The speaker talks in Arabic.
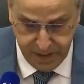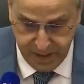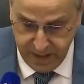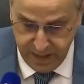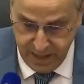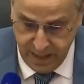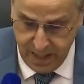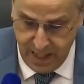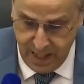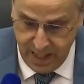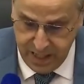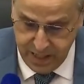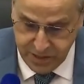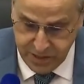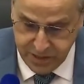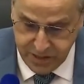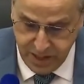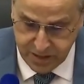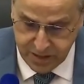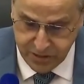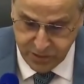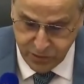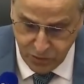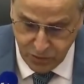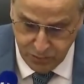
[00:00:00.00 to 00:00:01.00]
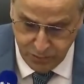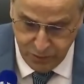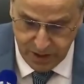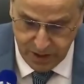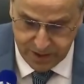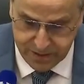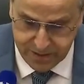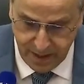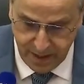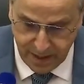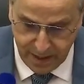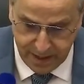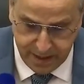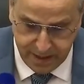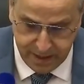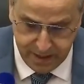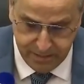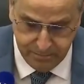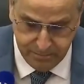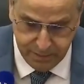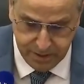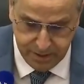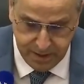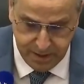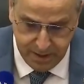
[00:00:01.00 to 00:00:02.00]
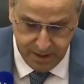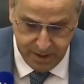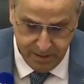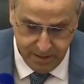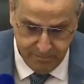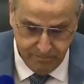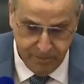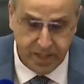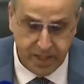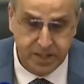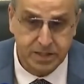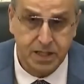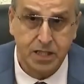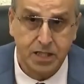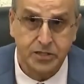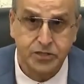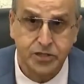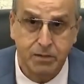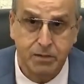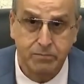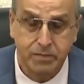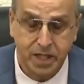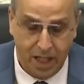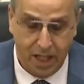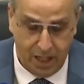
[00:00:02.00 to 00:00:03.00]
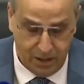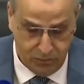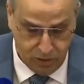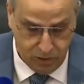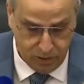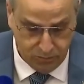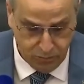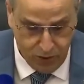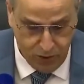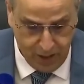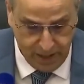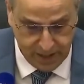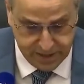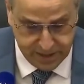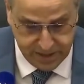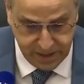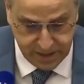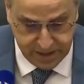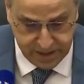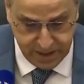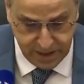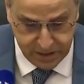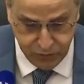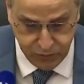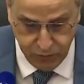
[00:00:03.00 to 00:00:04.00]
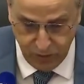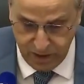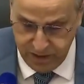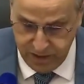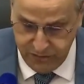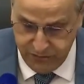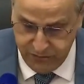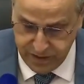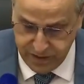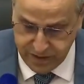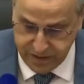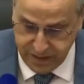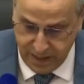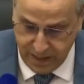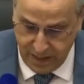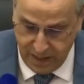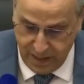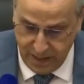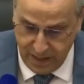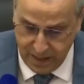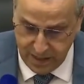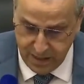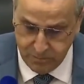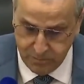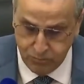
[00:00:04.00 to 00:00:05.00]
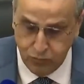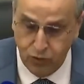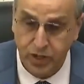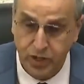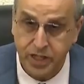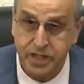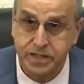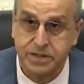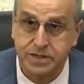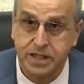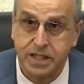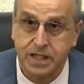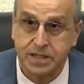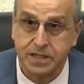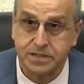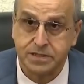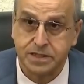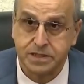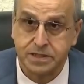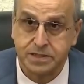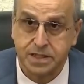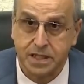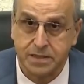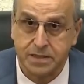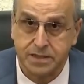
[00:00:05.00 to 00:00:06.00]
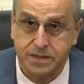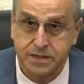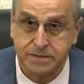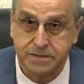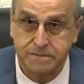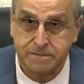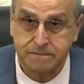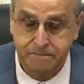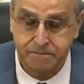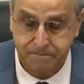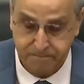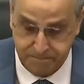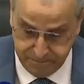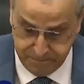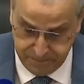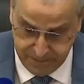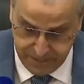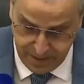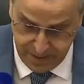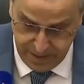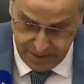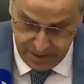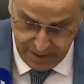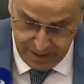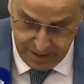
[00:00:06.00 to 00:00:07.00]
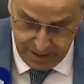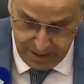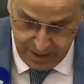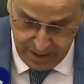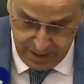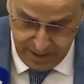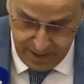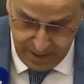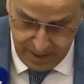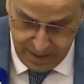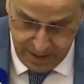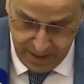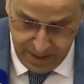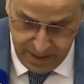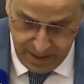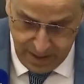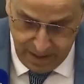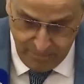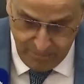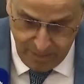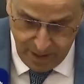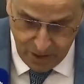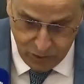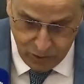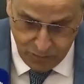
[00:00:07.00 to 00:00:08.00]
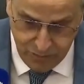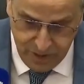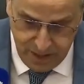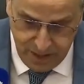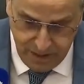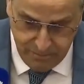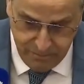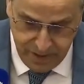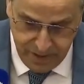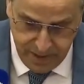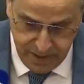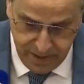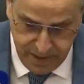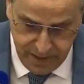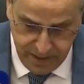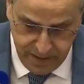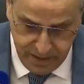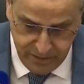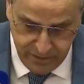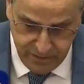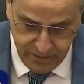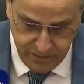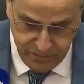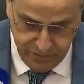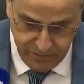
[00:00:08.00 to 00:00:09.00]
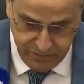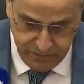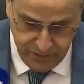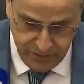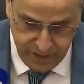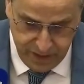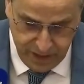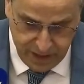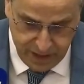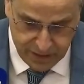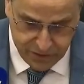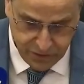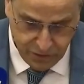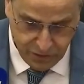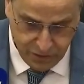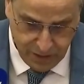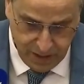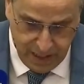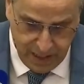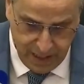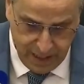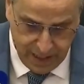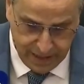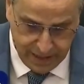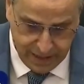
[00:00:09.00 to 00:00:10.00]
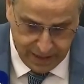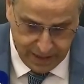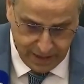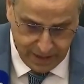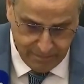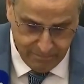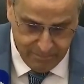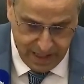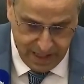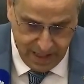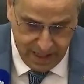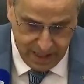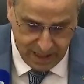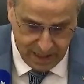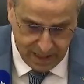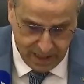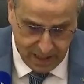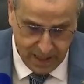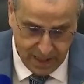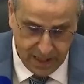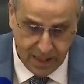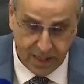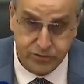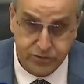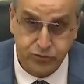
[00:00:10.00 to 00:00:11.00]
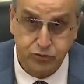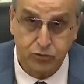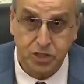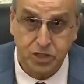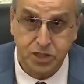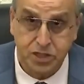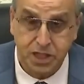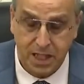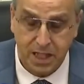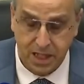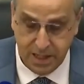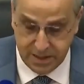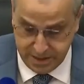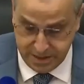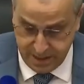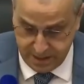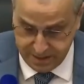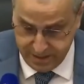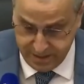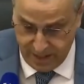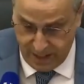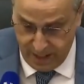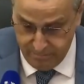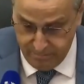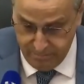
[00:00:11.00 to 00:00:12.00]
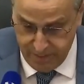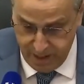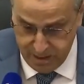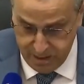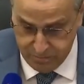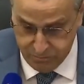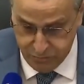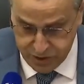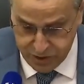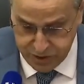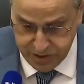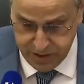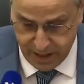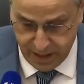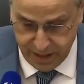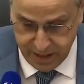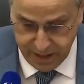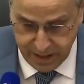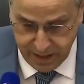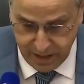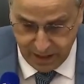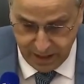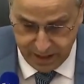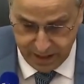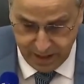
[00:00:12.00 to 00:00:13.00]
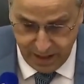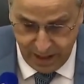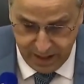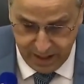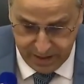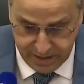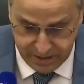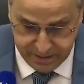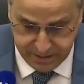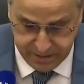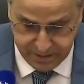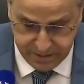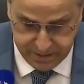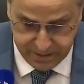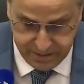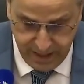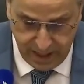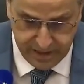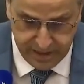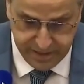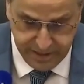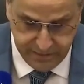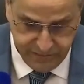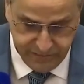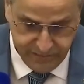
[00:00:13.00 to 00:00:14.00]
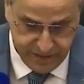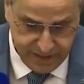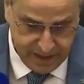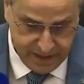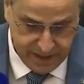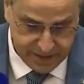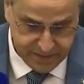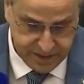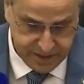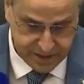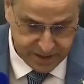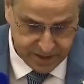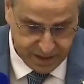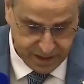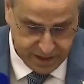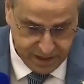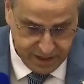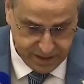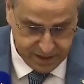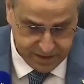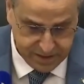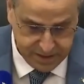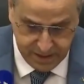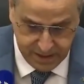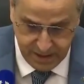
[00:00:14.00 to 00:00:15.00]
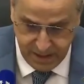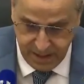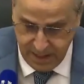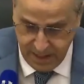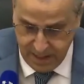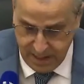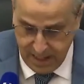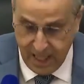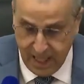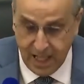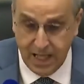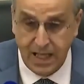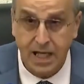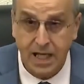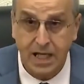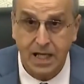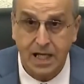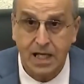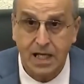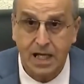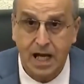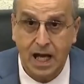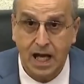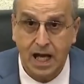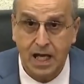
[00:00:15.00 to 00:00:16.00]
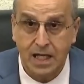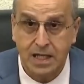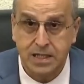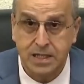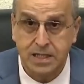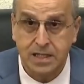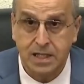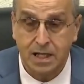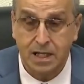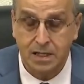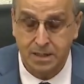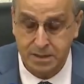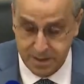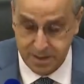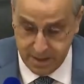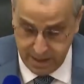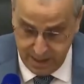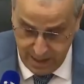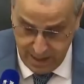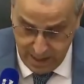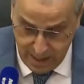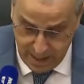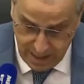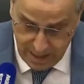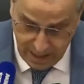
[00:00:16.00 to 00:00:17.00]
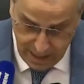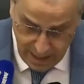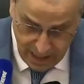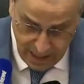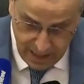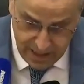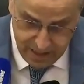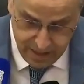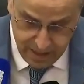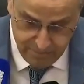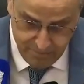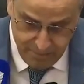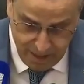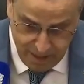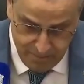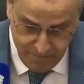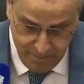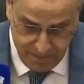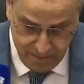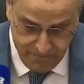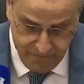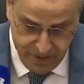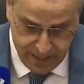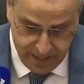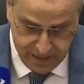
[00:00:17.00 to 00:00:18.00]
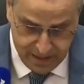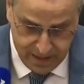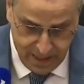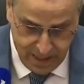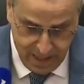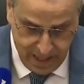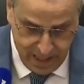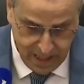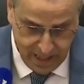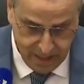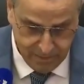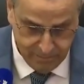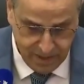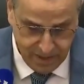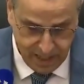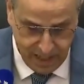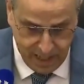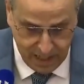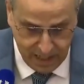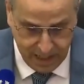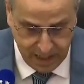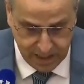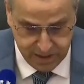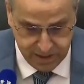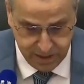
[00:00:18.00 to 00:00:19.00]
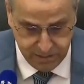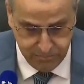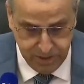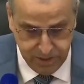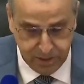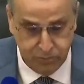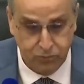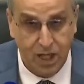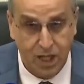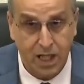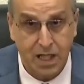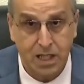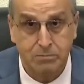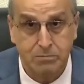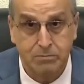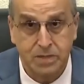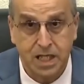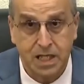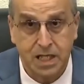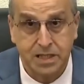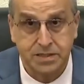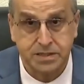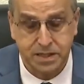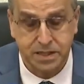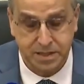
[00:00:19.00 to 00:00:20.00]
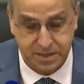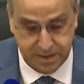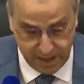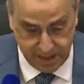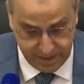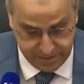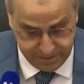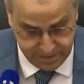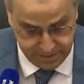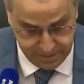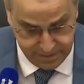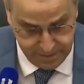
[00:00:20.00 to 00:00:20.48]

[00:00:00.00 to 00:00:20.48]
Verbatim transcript: إلى إيجاد سبل التقريب بين الجامعة والمؤسسات والانفتاح على المحيط الاقتصادي إن ما قمنا به في الأشهر الأخيرة من لقاءات وجلسات عمل مشتركة كانت تهدف إلى تشخيص العلاقة الحالية القائمة ما بين العالم الأكاديمي وعالم الاقتصاد